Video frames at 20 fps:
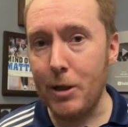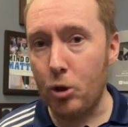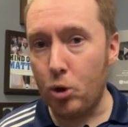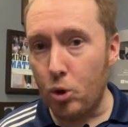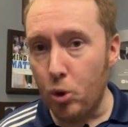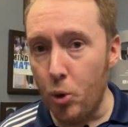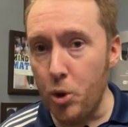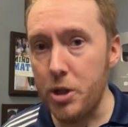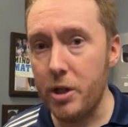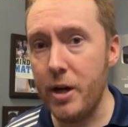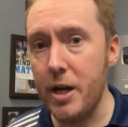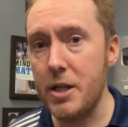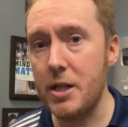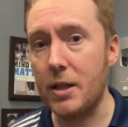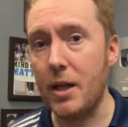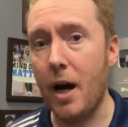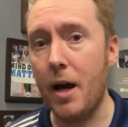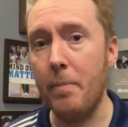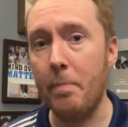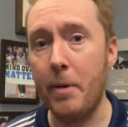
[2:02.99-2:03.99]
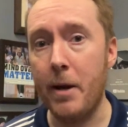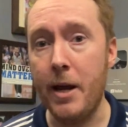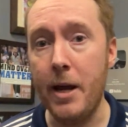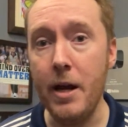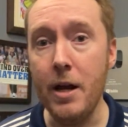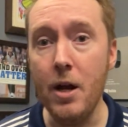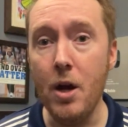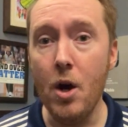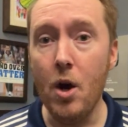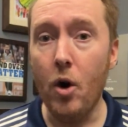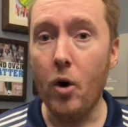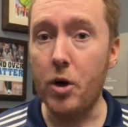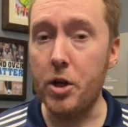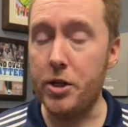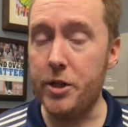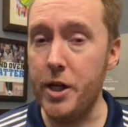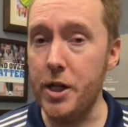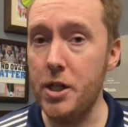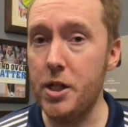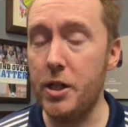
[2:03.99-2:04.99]
पे दूसरे स्थान पे हैं और
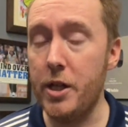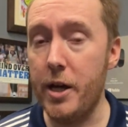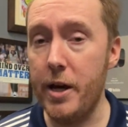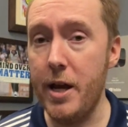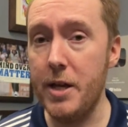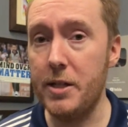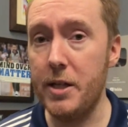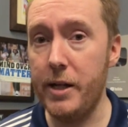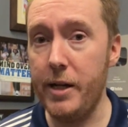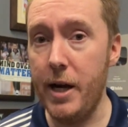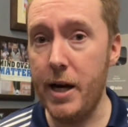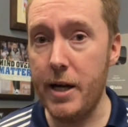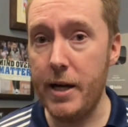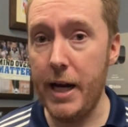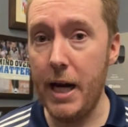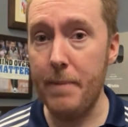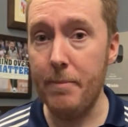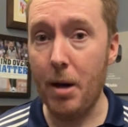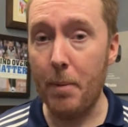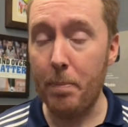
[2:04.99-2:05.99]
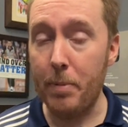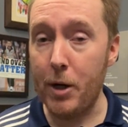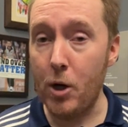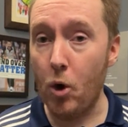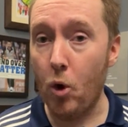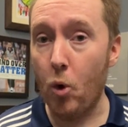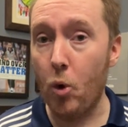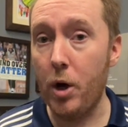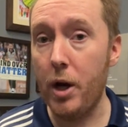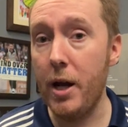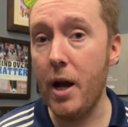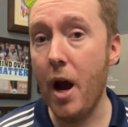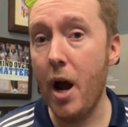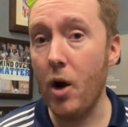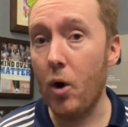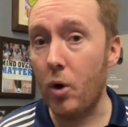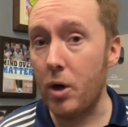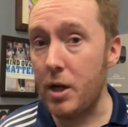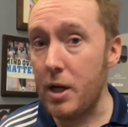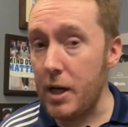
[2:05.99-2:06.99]
जिस तरह से ये टीम अपनी ओडीआई
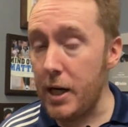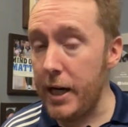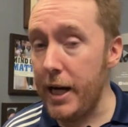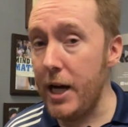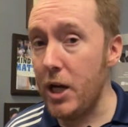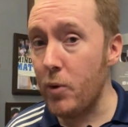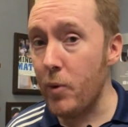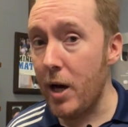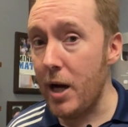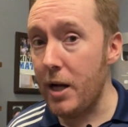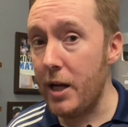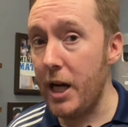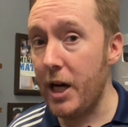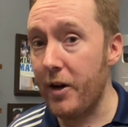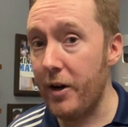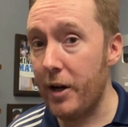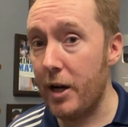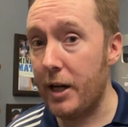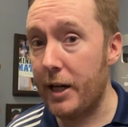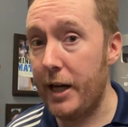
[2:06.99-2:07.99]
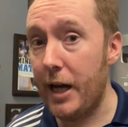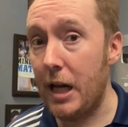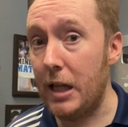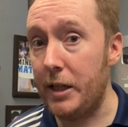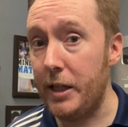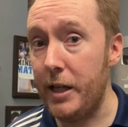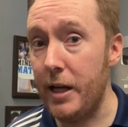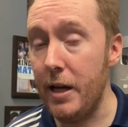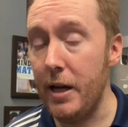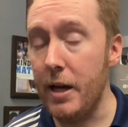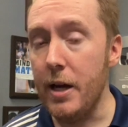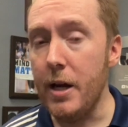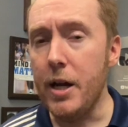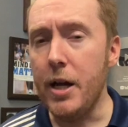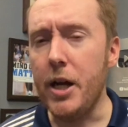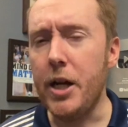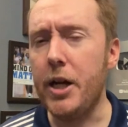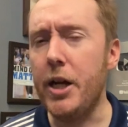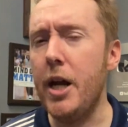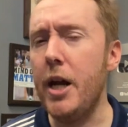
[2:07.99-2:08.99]
और टी ट्वेंटी क्रिकेट खेलती है
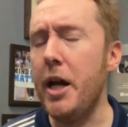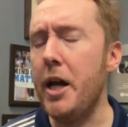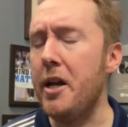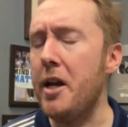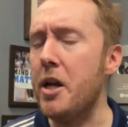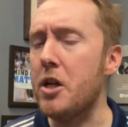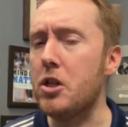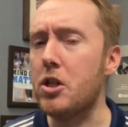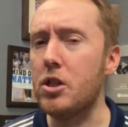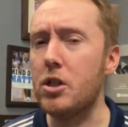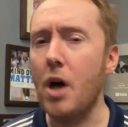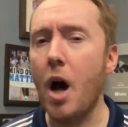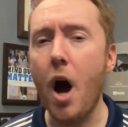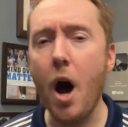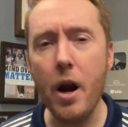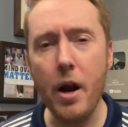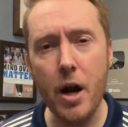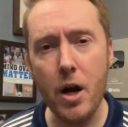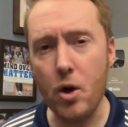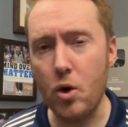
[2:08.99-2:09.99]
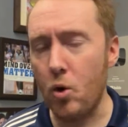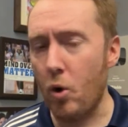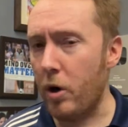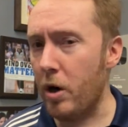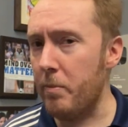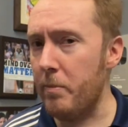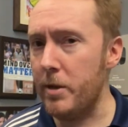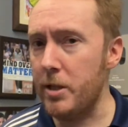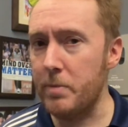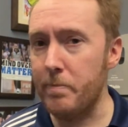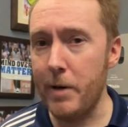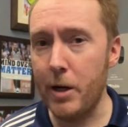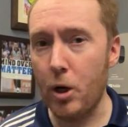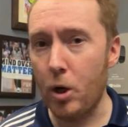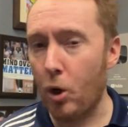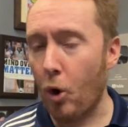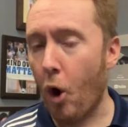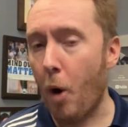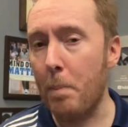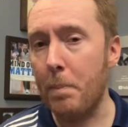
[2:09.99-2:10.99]
ये इन्हें सारे टूर्नामेंट्स में
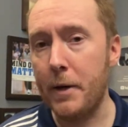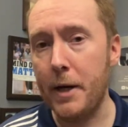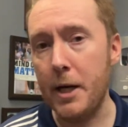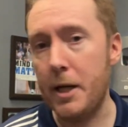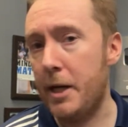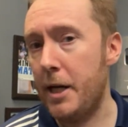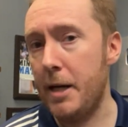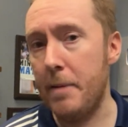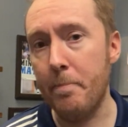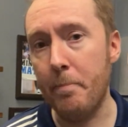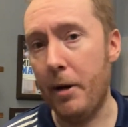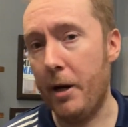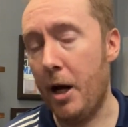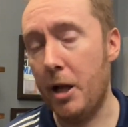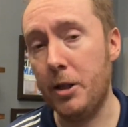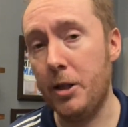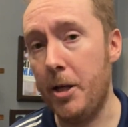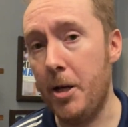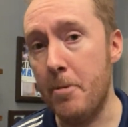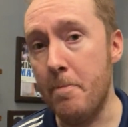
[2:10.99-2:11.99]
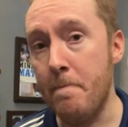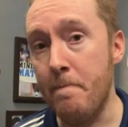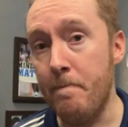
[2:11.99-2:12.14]
टॉप की टीम बनाती है